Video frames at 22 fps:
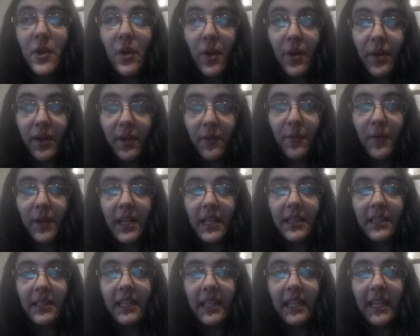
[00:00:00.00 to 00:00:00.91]
con
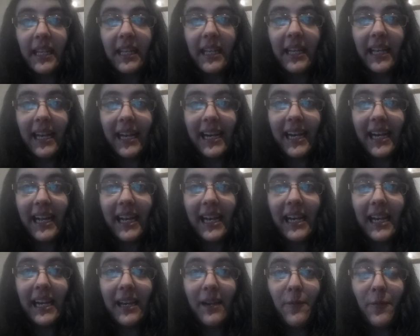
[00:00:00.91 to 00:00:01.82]
referente
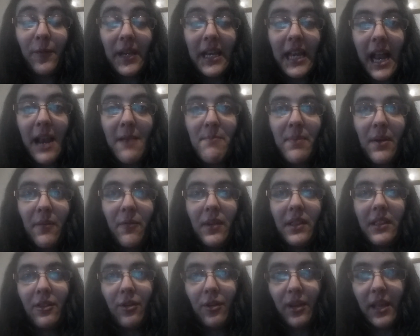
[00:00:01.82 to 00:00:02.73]
al final
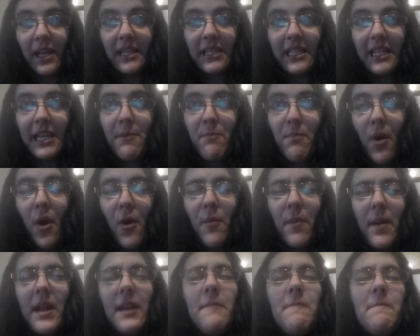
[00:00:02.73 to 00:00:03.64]
perfecto de
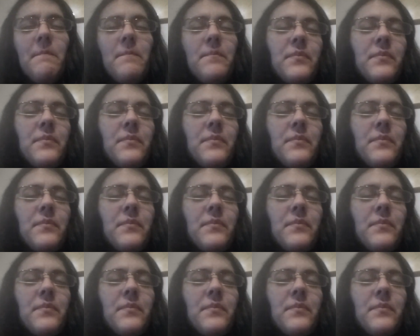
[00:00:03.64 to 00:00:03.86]
Sleepover.